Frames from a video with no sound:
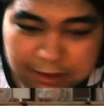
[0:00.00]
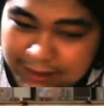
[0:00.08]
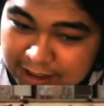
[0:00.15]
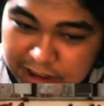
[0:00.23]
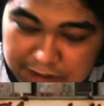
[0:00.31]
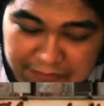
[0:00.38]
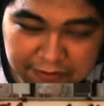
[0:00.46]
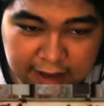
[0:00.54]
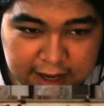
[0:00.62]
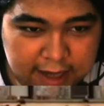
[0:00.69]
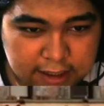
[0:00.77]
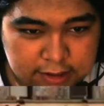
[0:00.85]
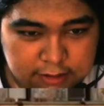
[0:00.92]
Tá
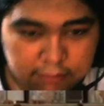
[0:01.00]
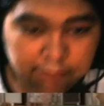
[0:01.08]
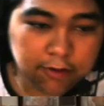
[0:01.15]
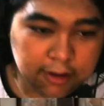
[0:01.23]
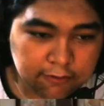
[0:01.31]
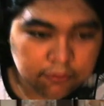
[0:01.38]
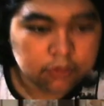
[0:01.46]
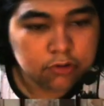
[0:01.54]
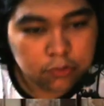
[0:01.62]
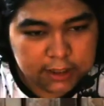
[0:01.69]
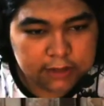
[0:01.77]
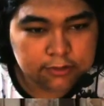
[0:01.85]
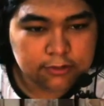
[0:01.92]
diferente. Foi
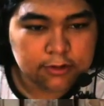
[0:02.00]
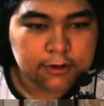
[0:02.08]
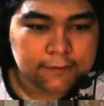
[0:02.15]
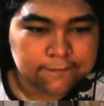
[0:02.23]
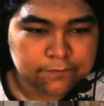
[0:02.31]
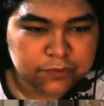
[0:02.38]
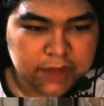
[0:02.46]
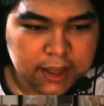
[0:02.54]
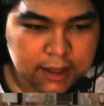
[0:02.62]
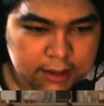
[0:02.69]
evoluindo né?